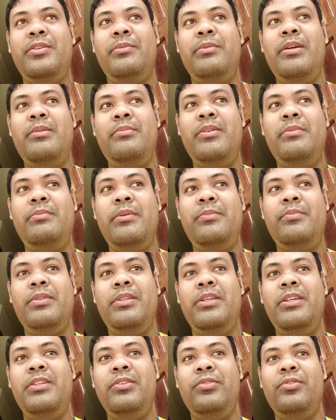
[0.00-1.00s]
November
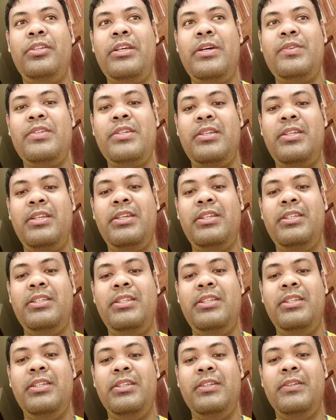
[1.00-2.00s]
15,
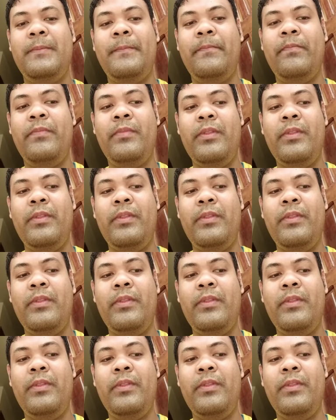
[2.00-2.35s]
2019